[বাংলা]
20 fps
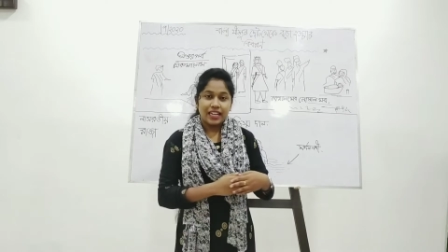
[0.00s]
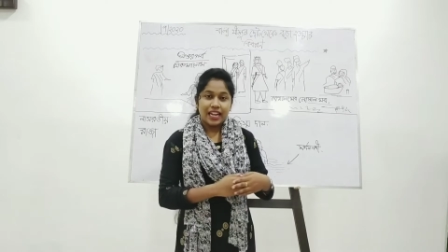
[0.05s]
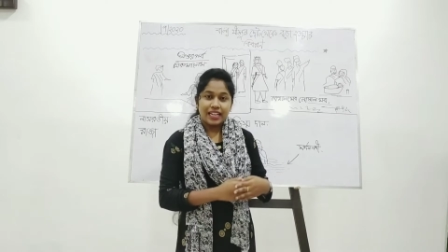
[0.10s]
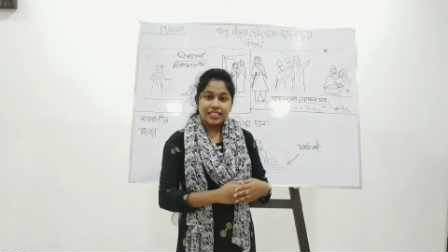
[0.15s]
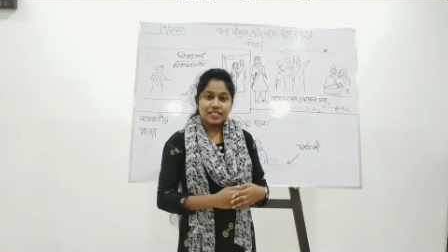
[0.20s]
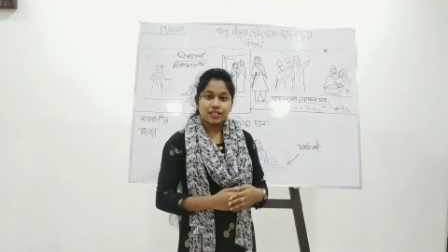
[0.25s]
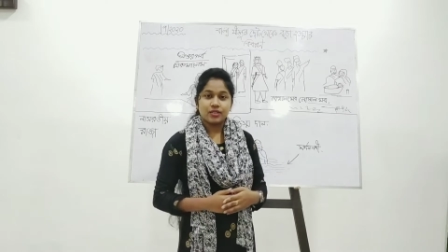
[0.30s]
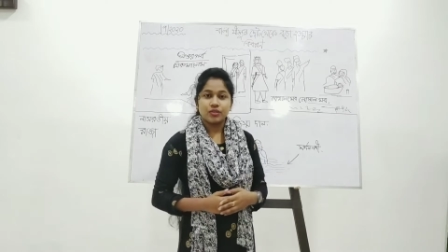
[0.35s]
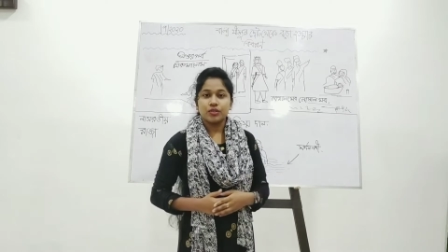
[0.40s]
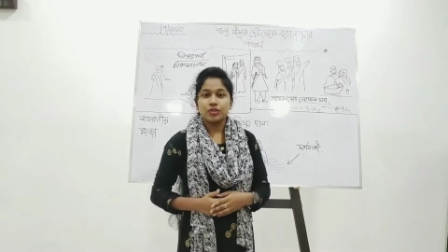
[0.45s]

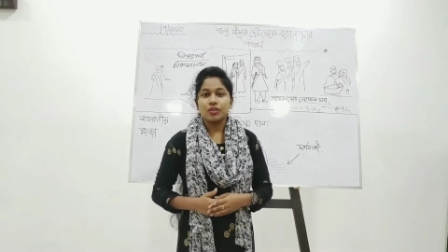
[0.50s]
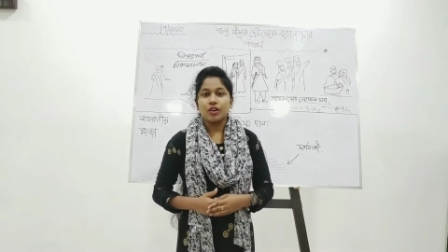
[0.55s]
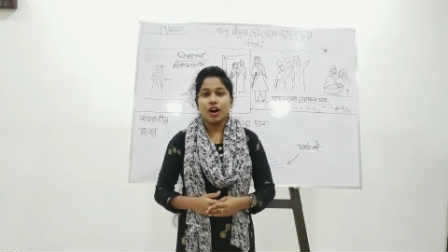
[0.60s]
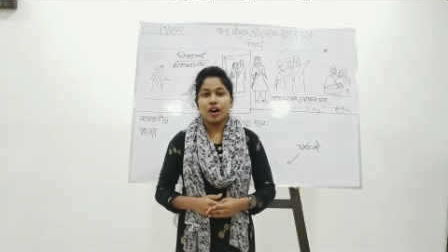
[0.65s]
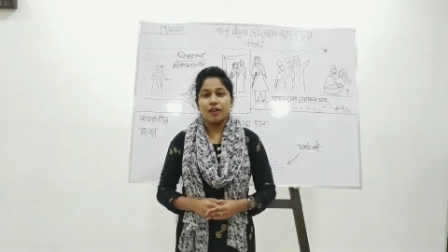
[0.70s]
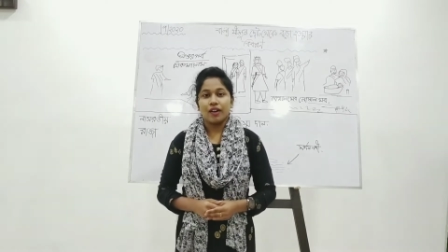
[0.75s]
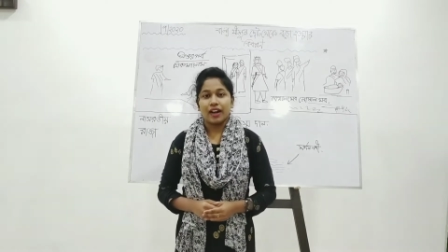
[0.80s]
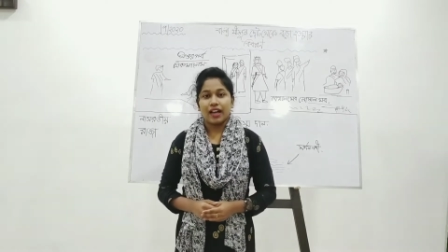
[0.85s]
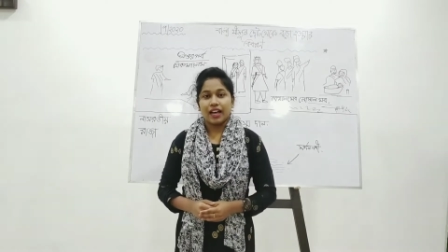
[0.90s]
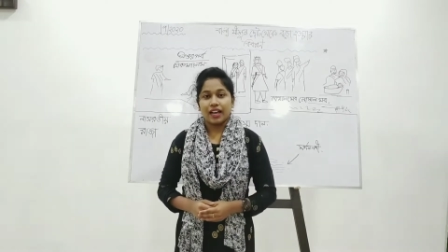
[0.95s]
ক্লাস শুরু
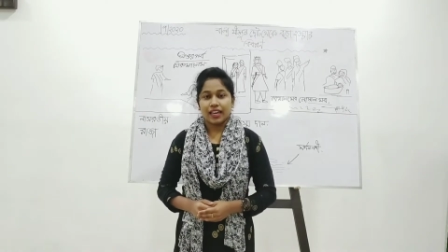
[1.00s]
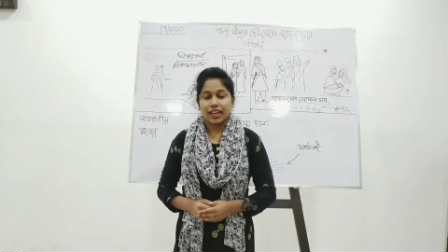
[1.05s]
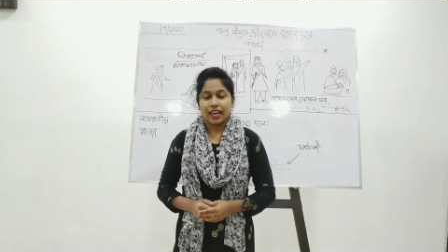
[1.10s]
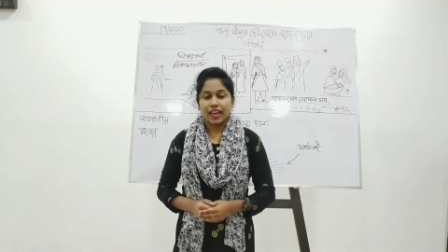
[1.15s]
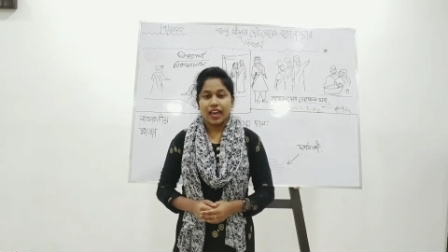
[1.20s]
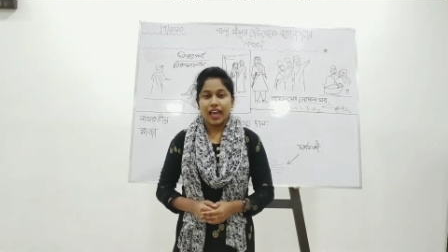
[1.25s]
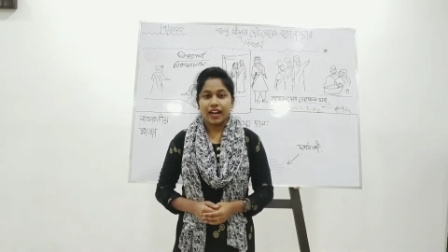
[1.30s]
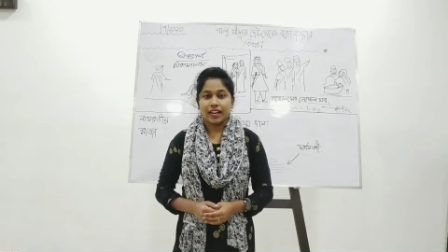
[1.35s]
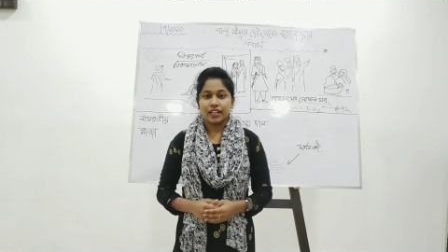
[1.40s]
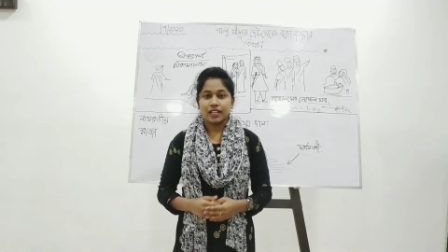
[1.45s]
হওয়ার আগে
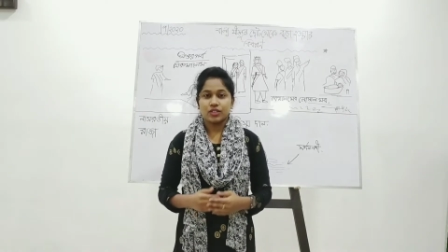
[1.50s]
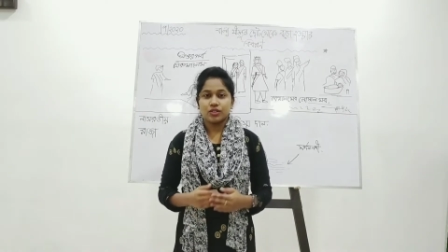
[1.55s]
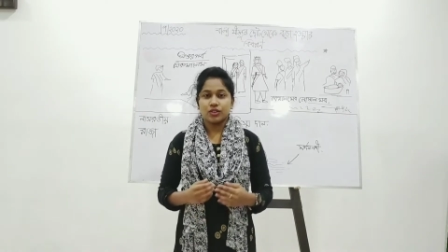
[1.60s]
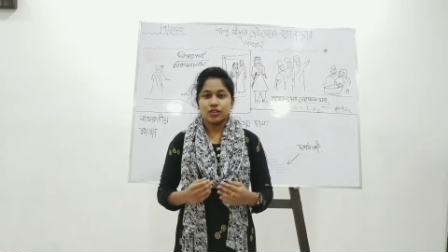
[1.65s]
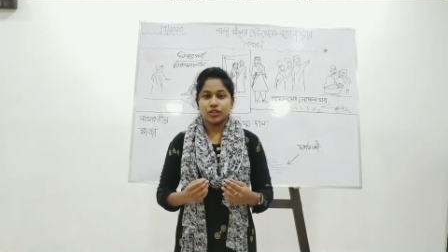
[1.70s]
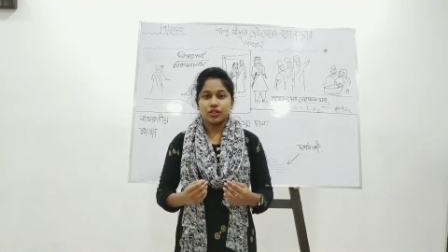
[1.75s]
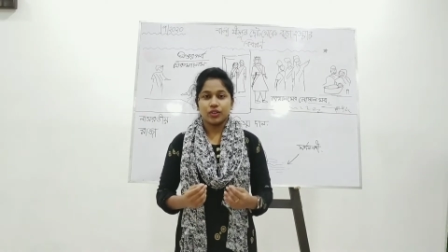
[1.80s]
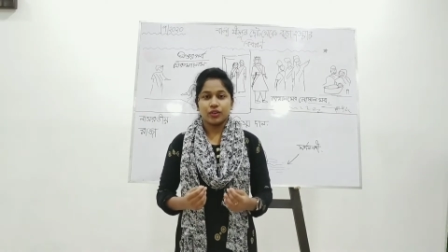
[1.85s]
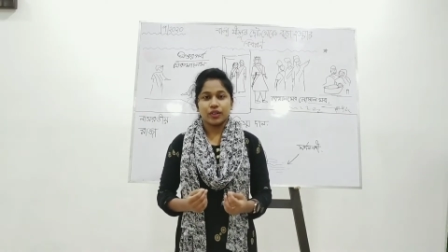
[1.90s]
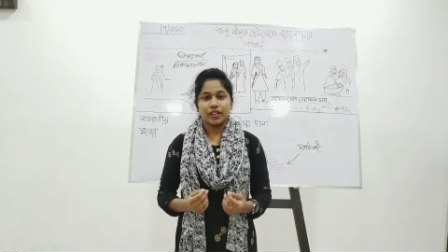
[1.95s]
একটা
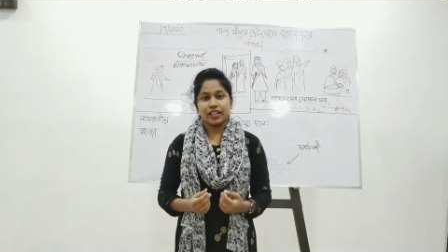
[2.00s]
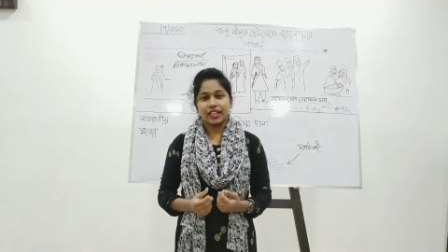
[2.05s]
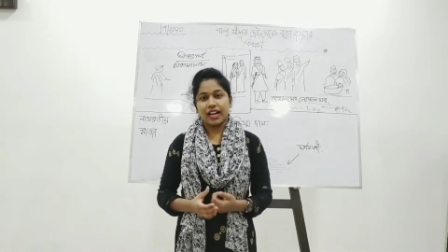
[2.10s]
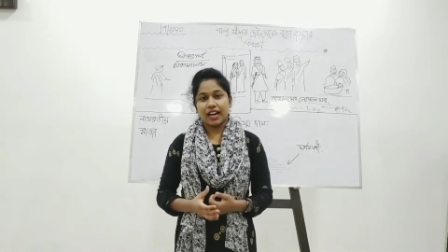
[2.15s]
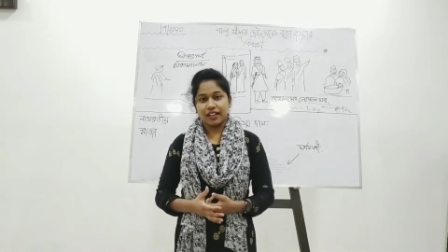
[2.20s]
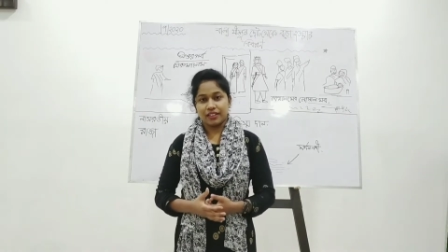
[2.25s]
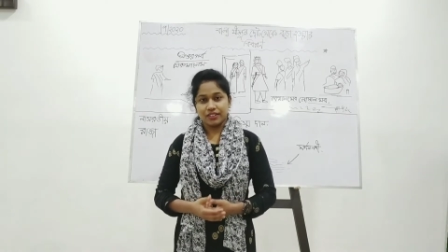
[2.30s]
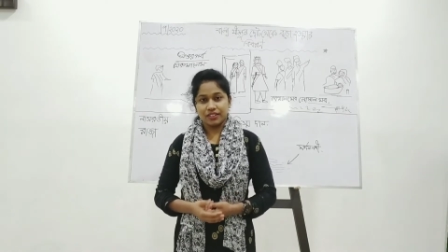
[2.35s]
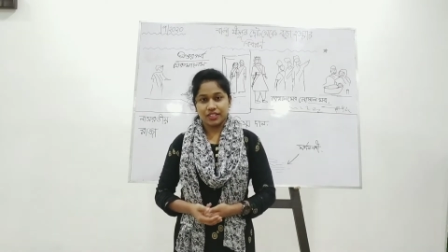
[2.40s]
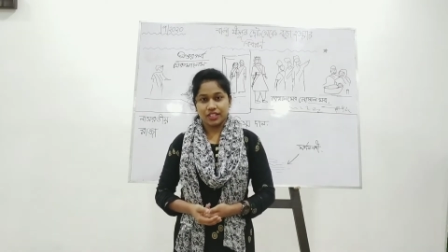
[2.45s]
ছোট্ট করে
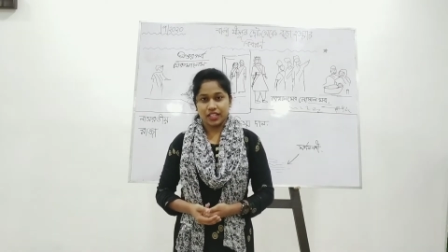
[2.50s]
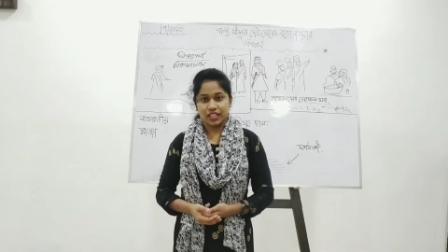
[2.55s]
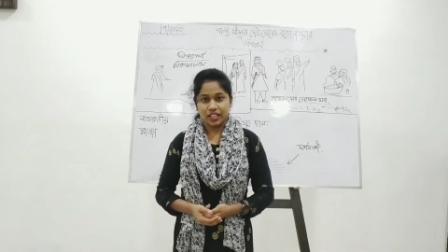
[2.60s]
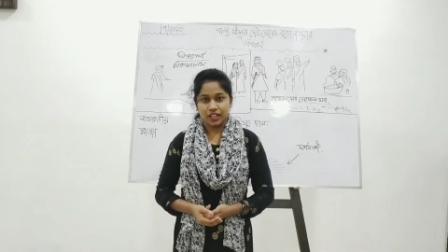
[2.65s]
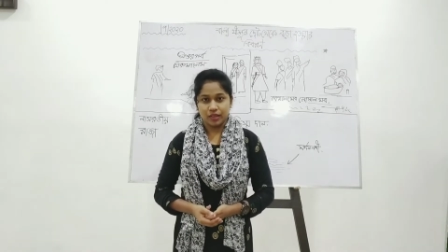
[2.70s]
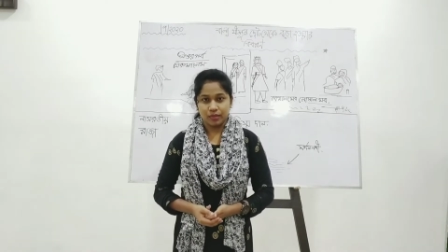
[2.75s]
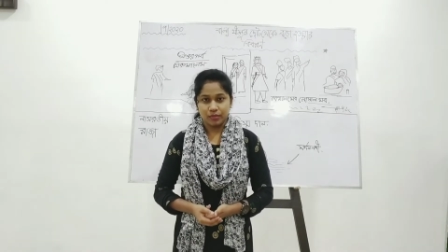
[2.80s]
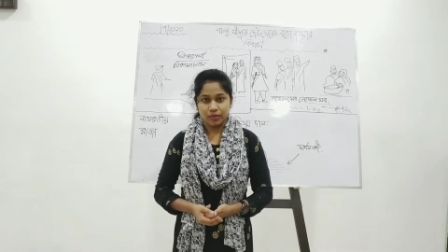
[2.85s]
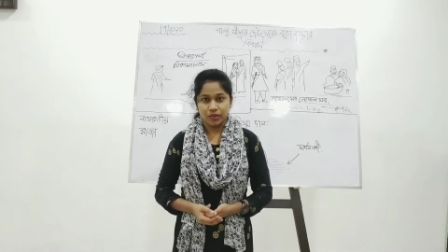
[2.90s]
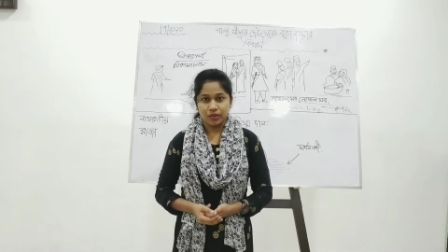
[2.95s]
গান শিখে
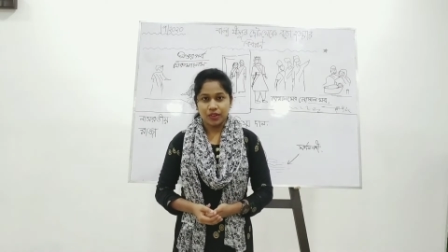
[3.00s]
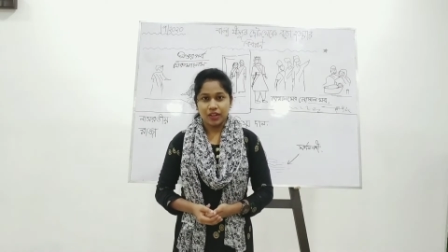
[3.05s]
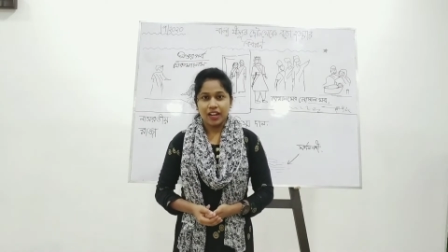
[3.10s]
নেব